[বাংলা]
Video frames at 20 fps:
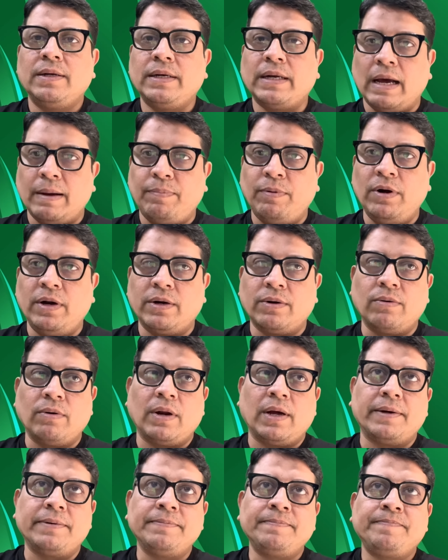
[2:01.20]

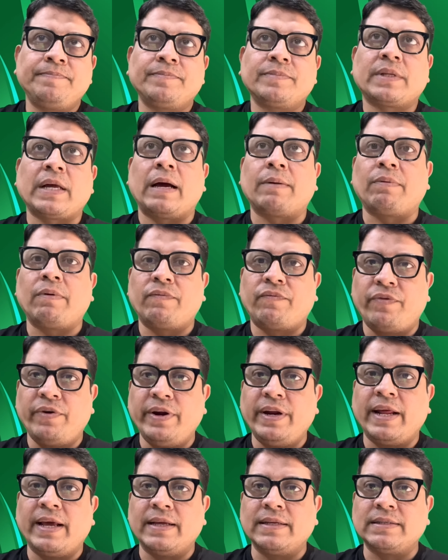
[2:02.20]
নাপোলিরগুলা তারপর
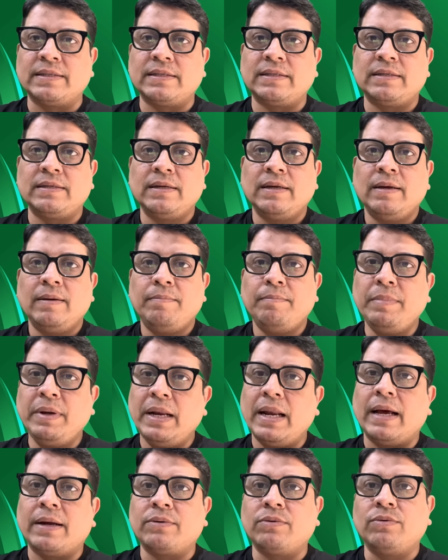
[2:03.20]
ফিরেন্স
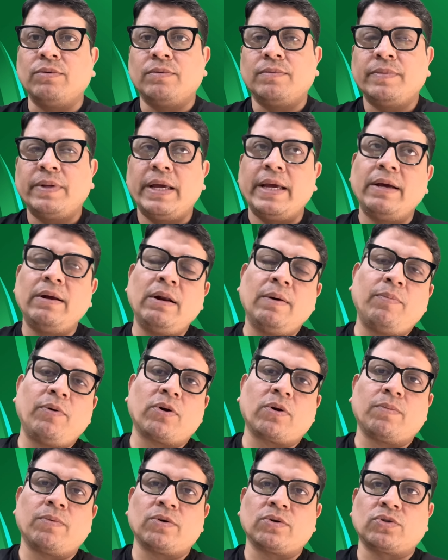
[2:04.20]
মিলানো এগুলো
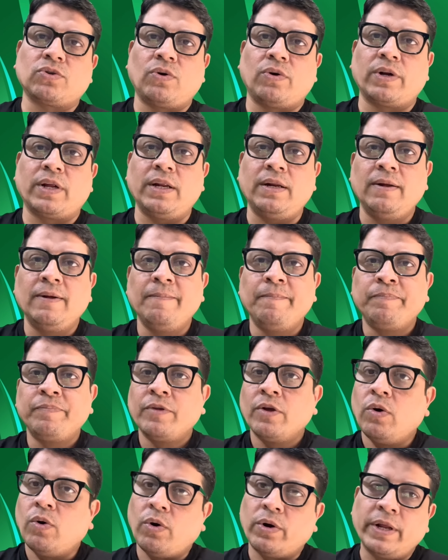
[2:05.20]
বড় বড় শহরের
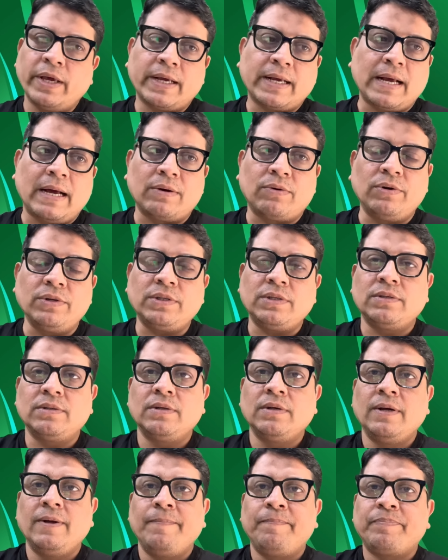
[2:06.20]
অনেক কাগজ
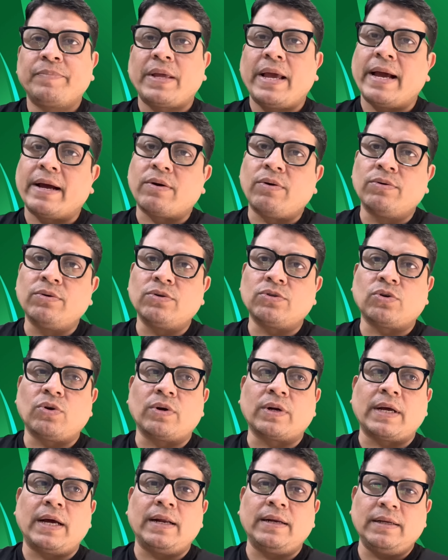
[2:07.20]
এখনও
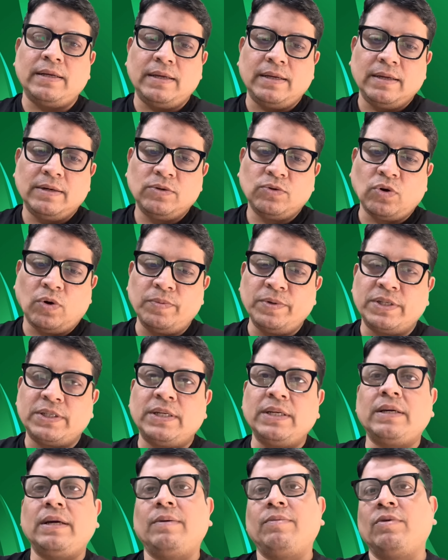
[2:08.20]
সরকার
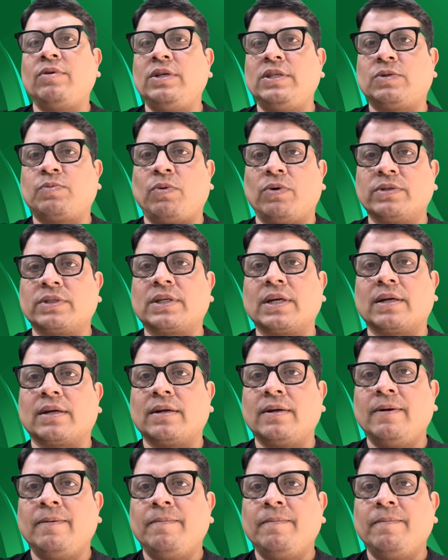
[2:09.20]
ডোমেস্টিক এবং স্পন্সার